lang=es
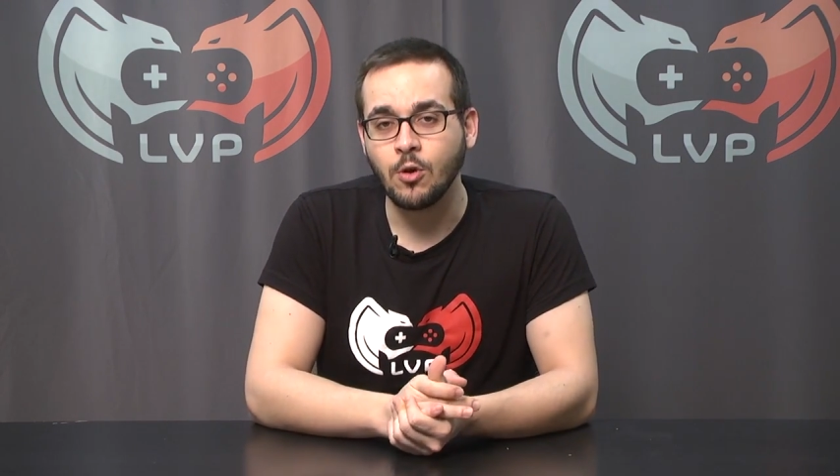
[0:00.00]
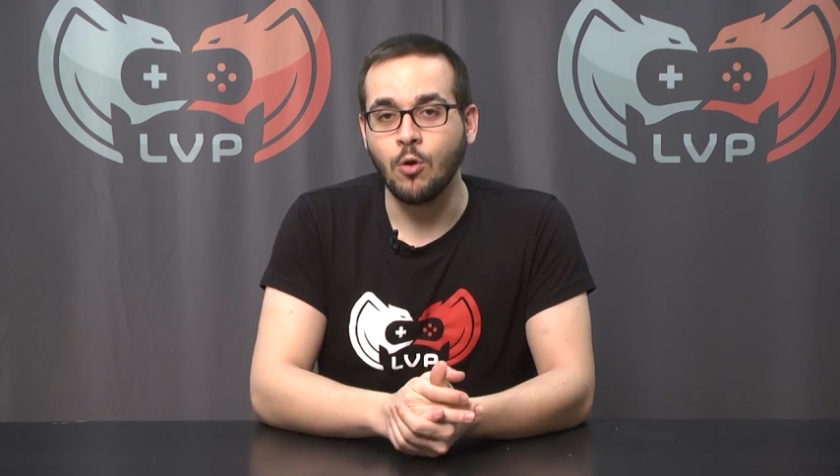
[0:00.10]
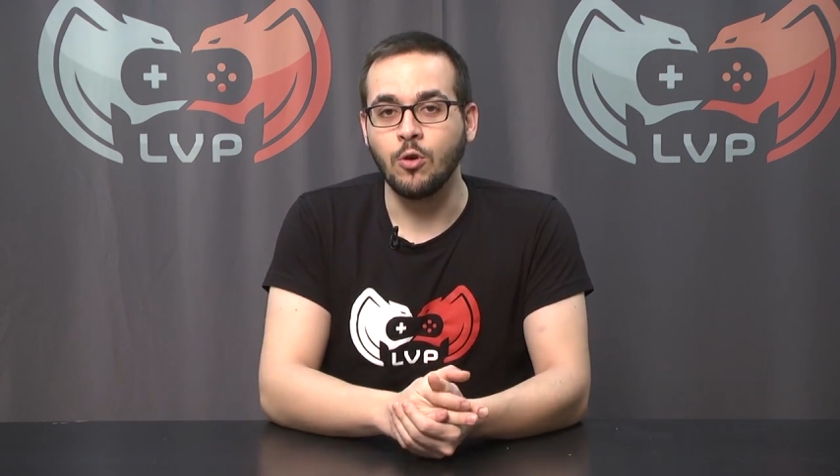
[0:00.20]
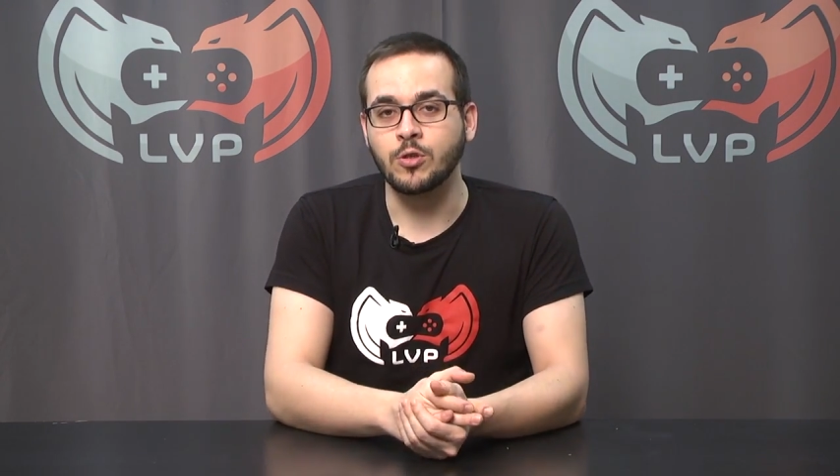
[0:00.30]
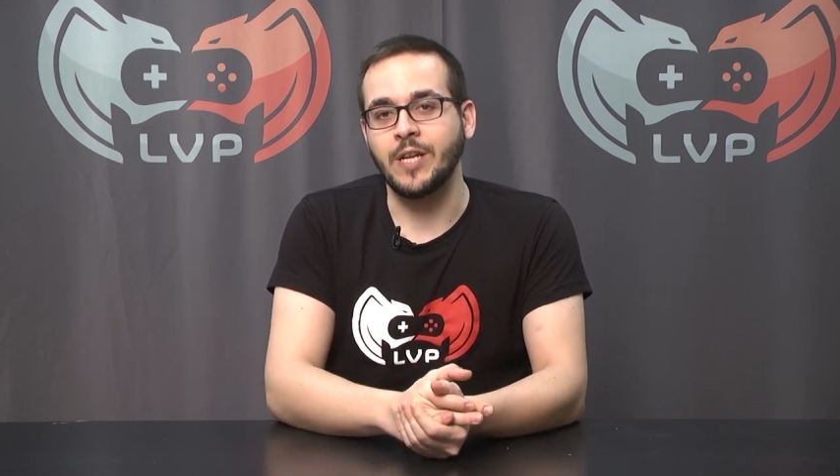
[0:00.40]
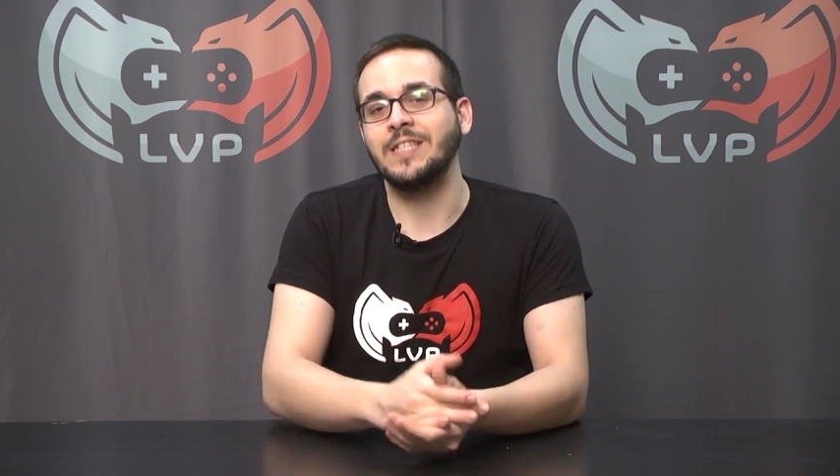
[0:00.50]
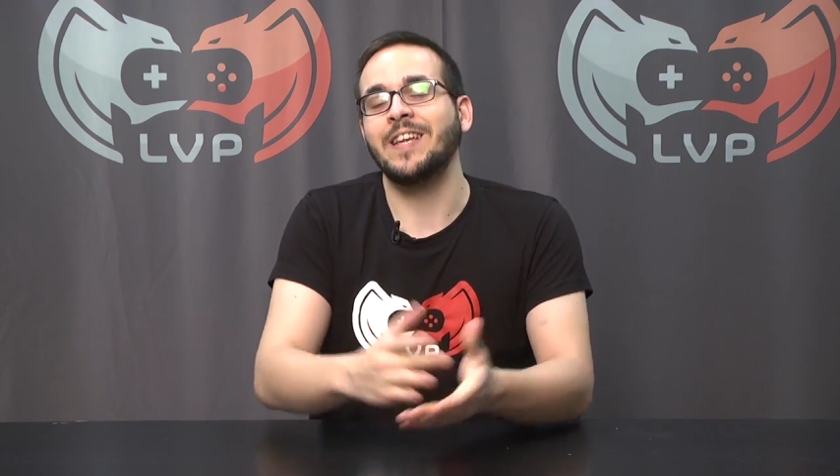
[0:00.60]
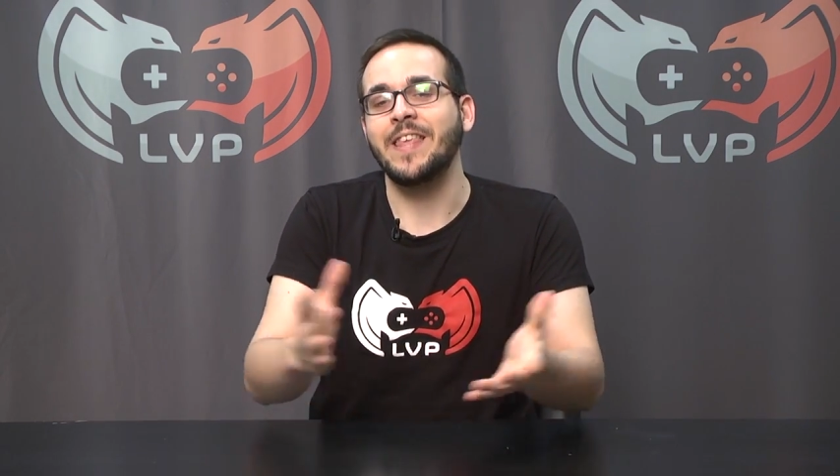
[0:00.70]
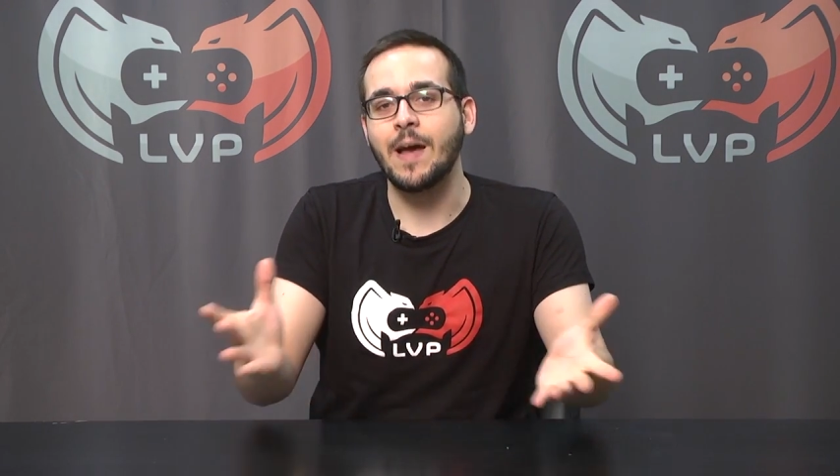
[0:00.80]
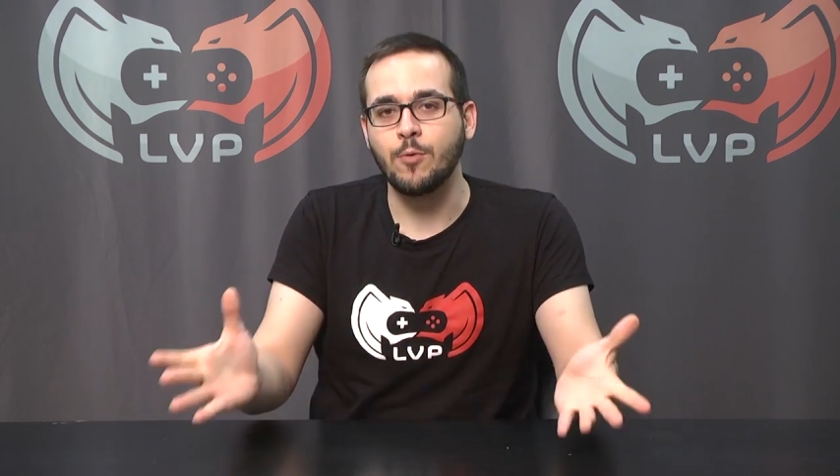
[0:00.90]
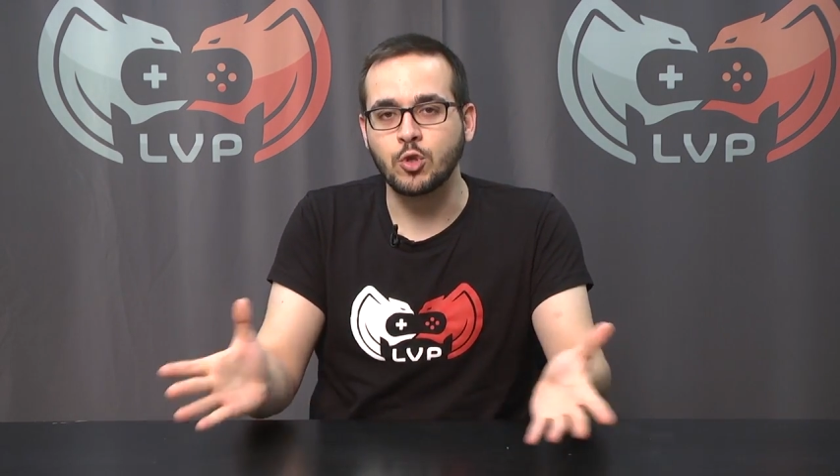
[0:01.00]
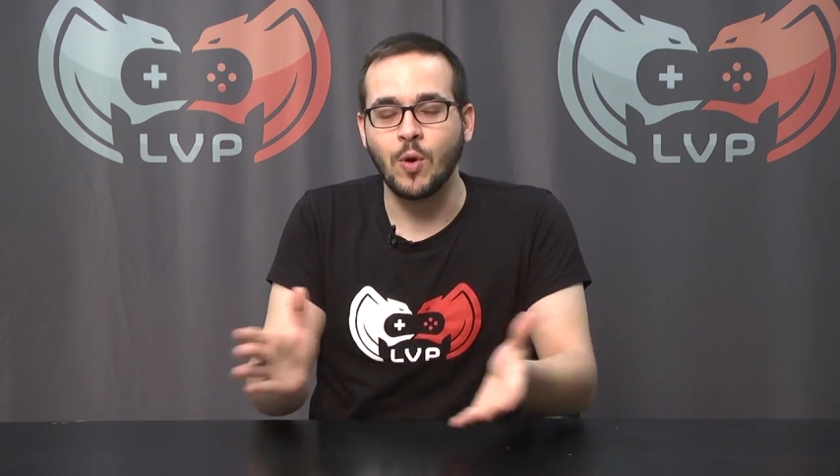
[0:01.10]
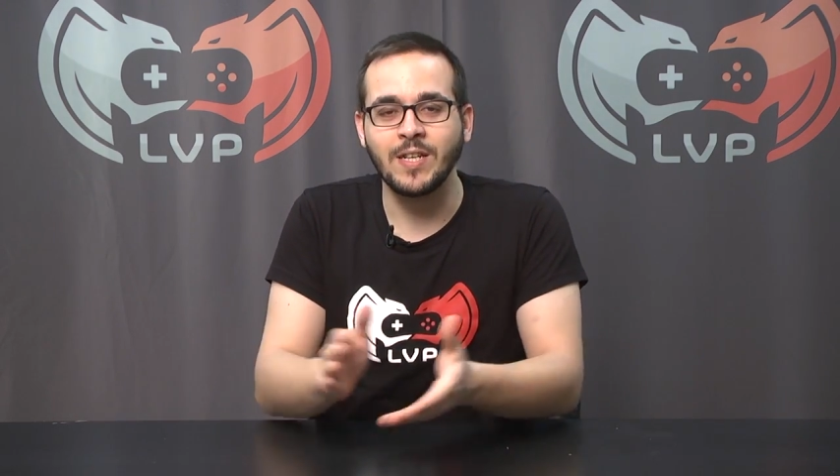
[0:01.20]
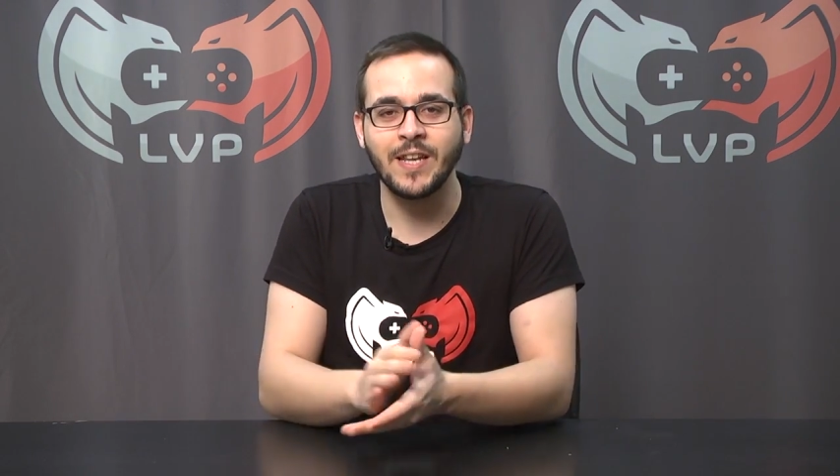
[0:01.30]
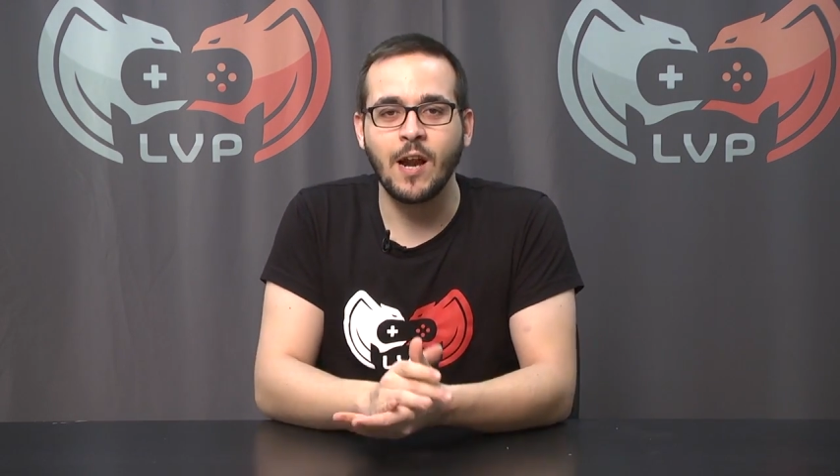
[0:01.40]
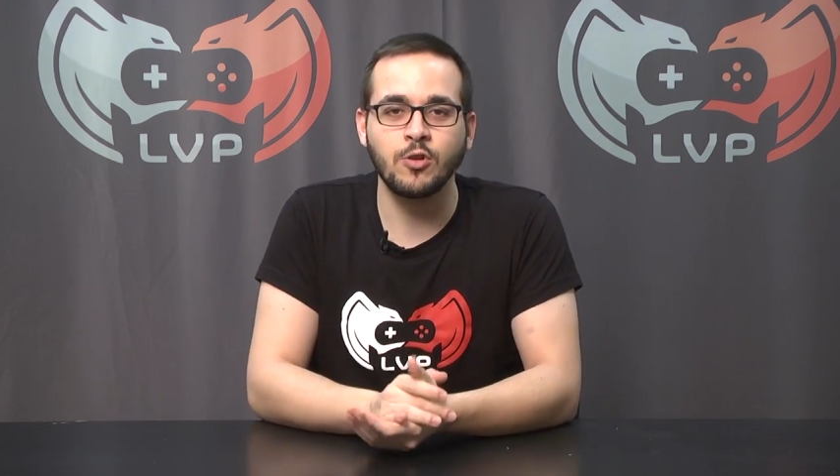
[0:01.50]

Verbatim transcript: os enseñamos cuáles eran